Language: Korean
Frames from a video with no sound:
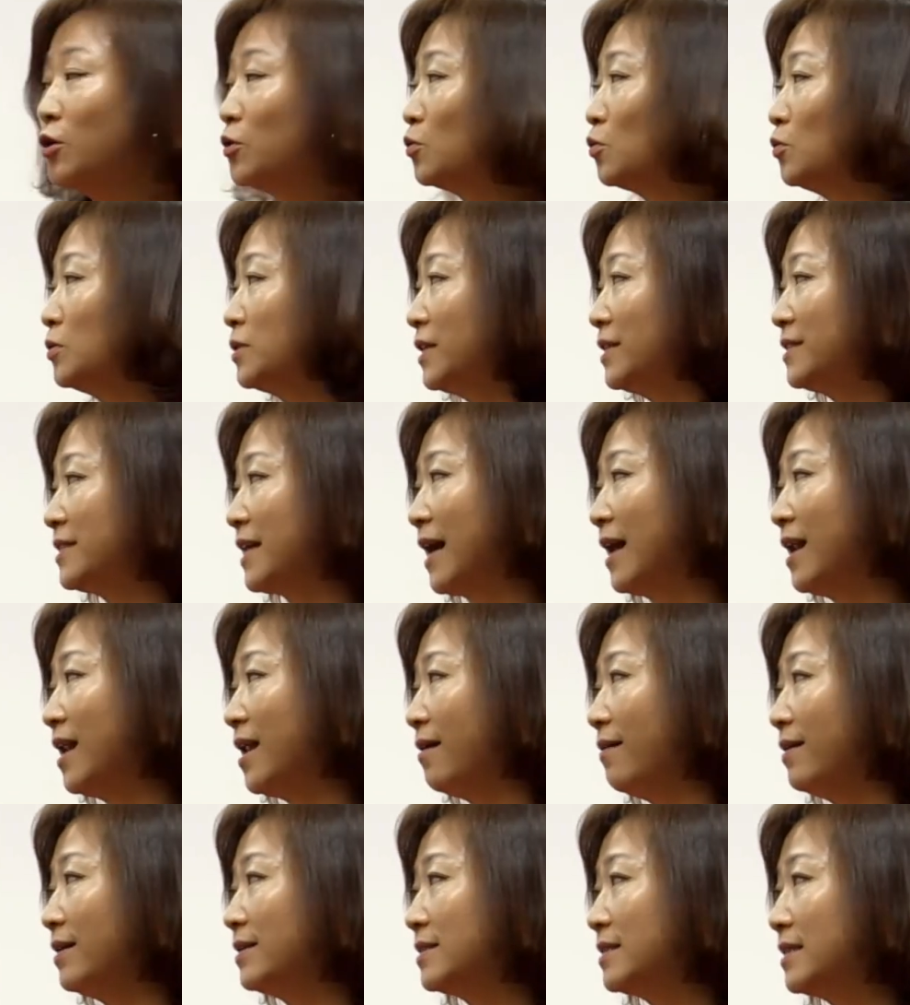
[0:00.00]
교재에 잘
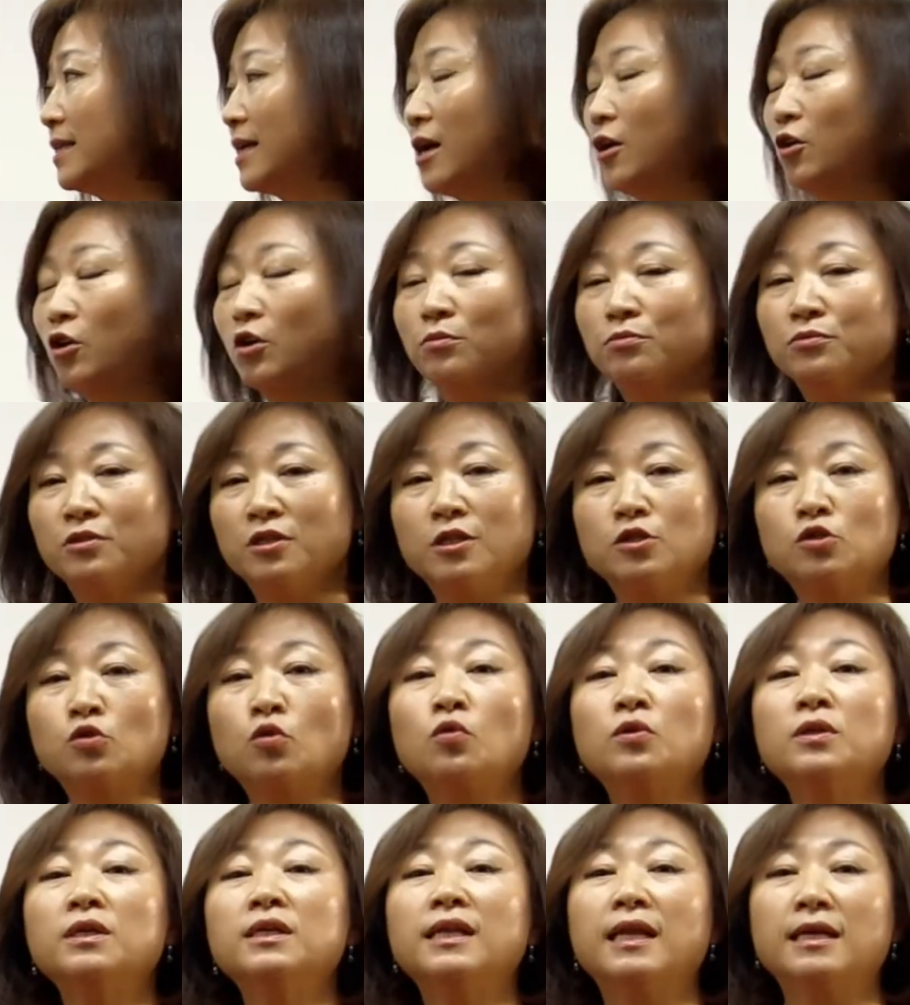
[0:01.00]
나와 있으니까 여러분들이
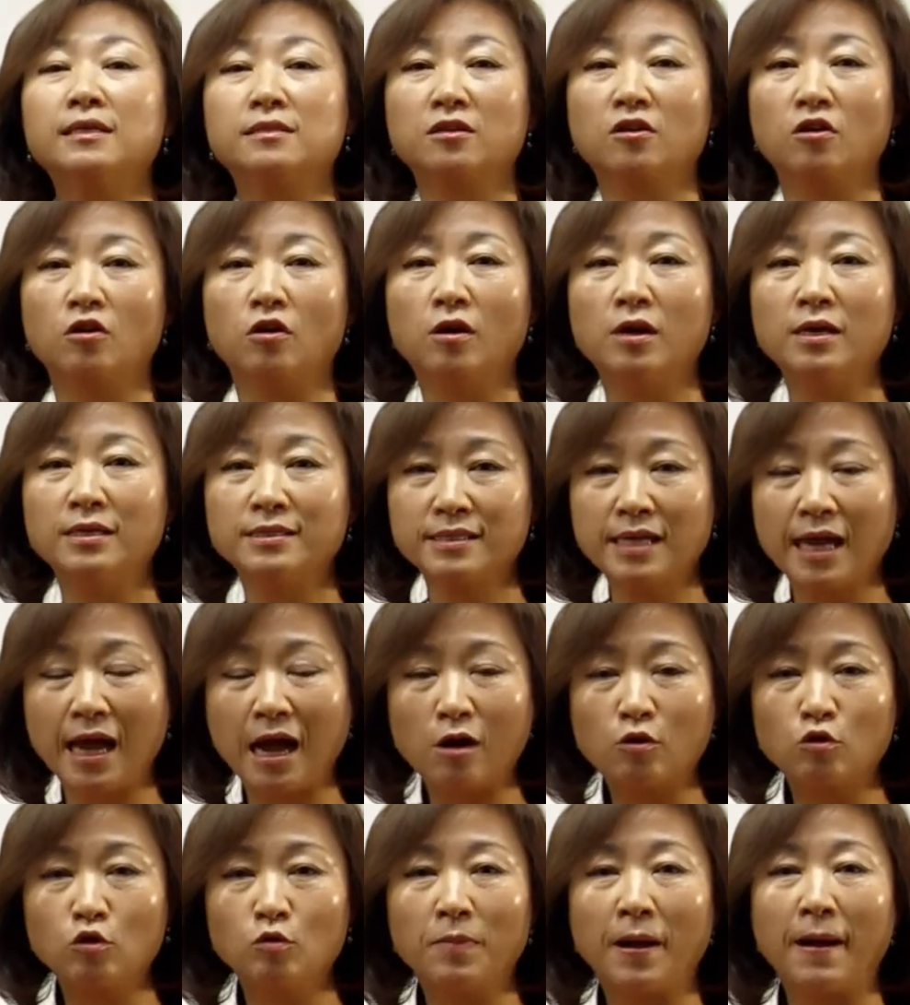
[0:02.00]
소리내서
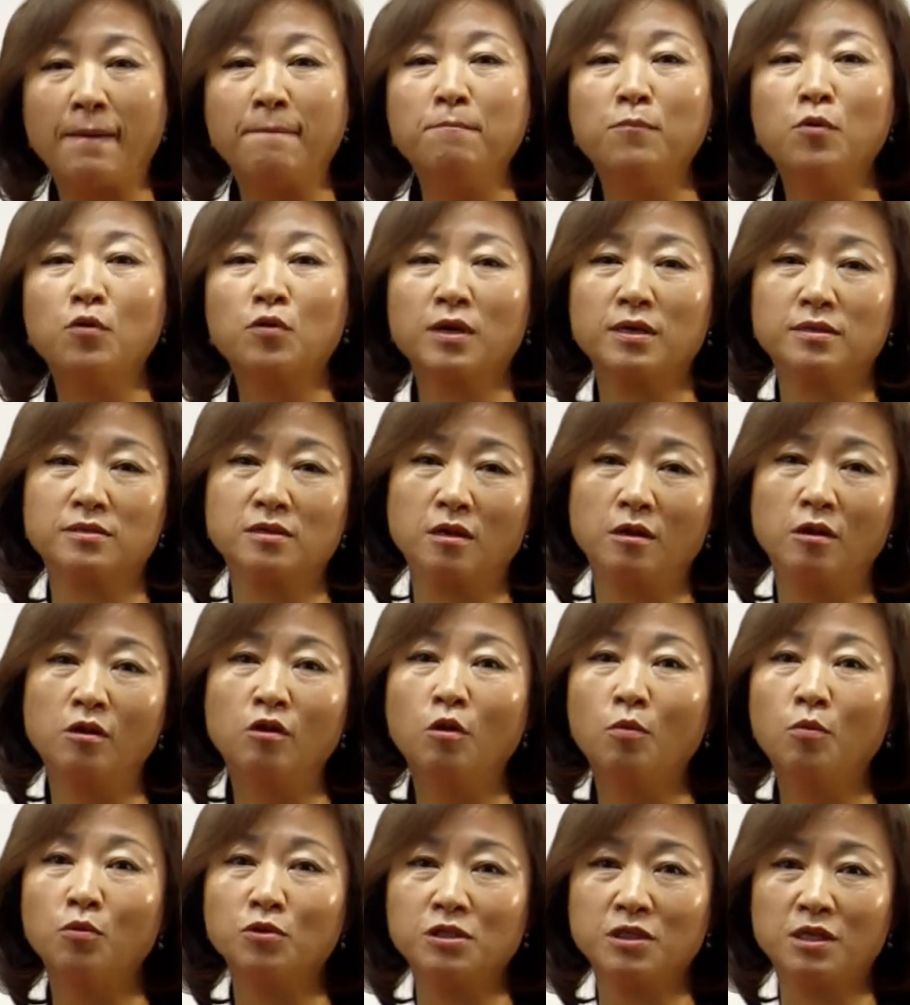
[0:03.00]
자꾸 반복해서
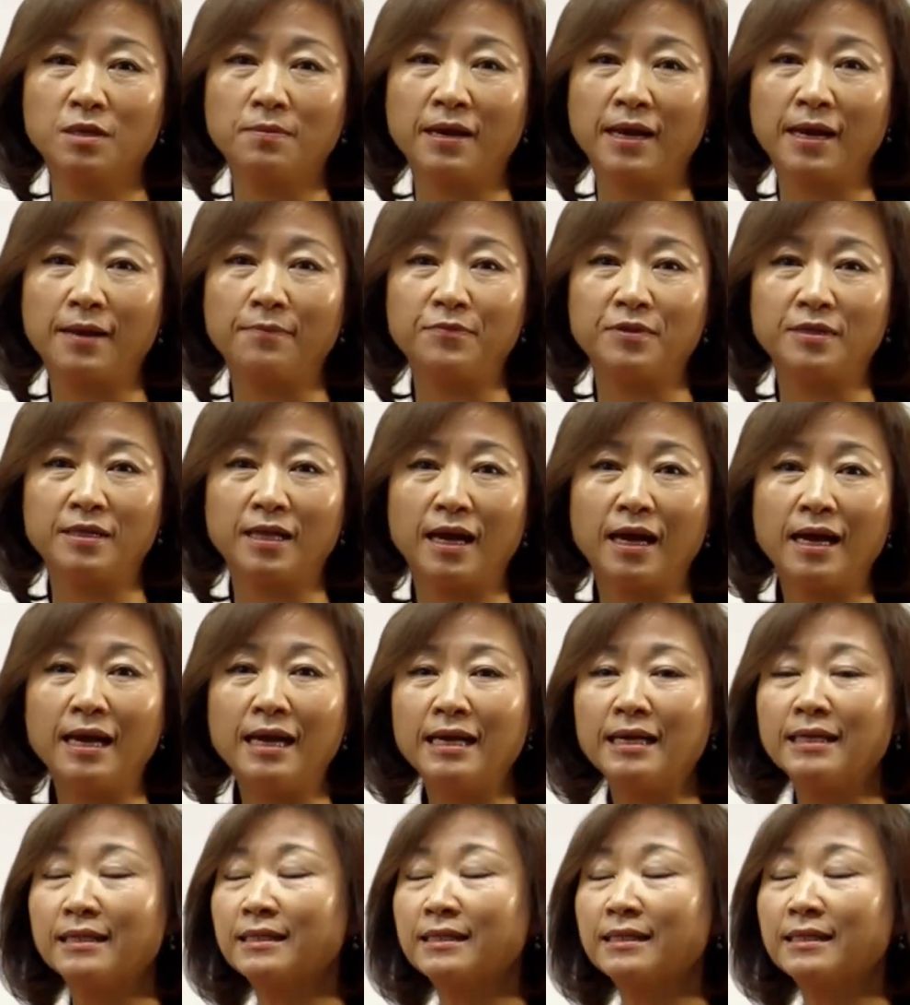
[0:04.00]
읽어보시기 바랍니다.